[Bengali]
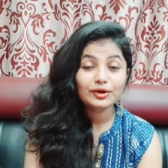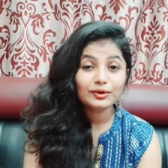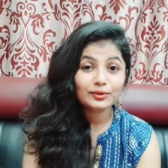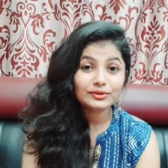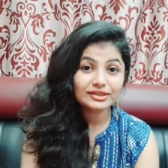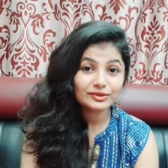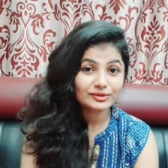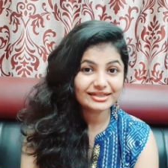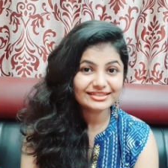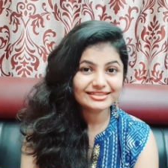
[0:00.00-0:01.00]
রোদে
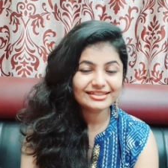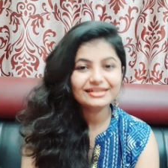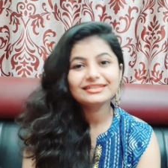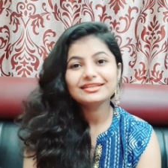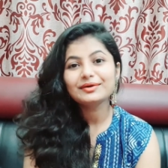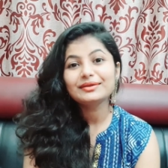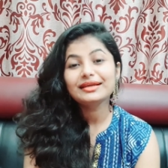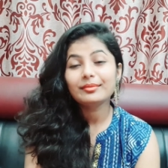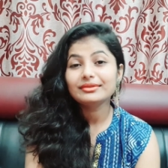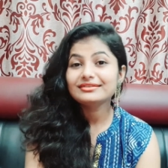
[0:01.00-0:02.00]
তো যাচ্ছি না
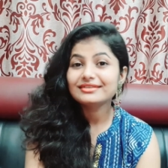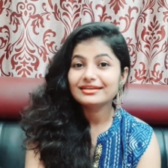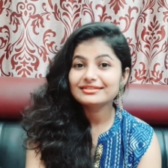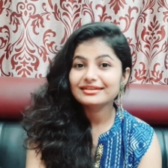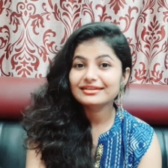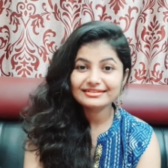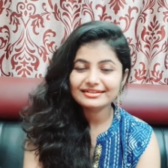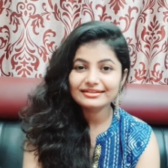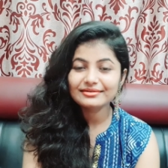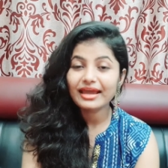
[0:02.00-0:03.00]
তাহলে আমাদের সানস্ক্রিন
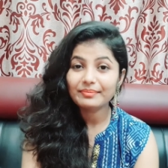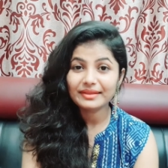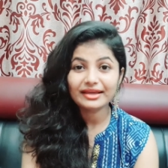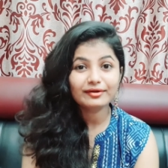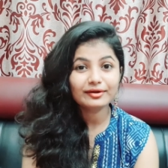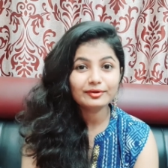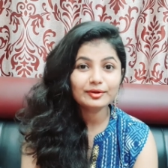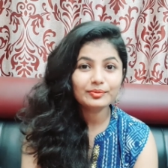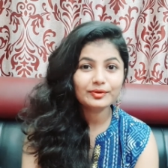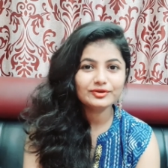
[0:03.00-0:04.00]
স্ক্রিন অ্যাপ্লাই করার
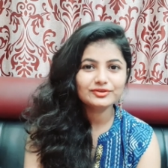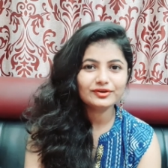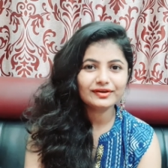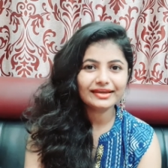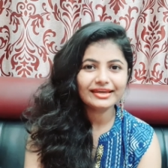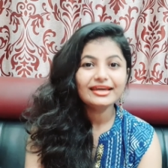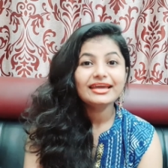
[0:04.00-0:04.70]
কোনো প্রয়োজন নেই